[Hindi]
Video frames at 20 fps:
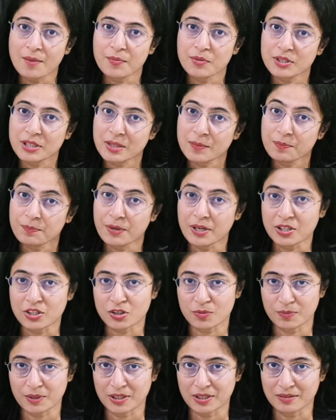उसके पक्ष
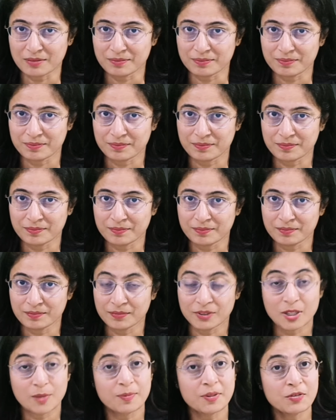में हैं
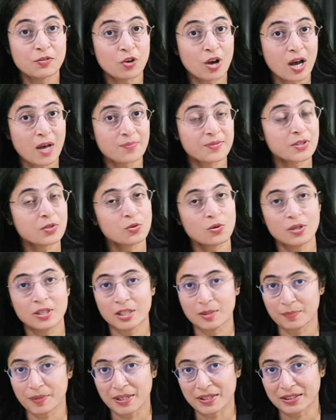तभी वो आपसे खुल कर
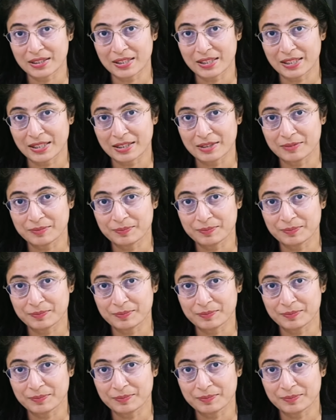बात करेगा